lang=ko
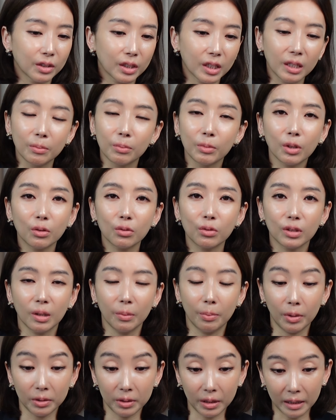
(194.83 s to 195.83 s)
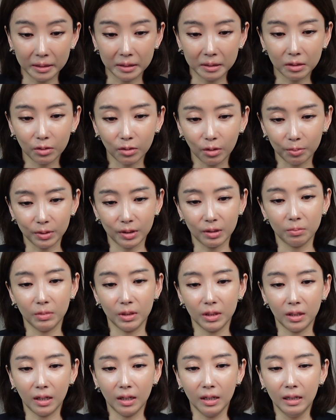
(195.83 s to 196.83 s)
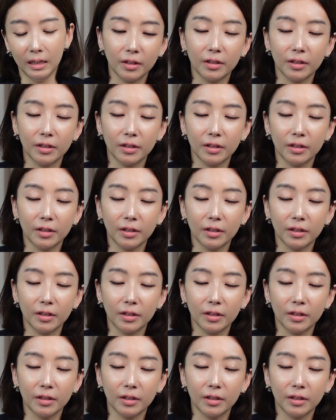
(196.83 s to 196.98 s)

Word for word: 김경수나 별 다를 것 없습니다.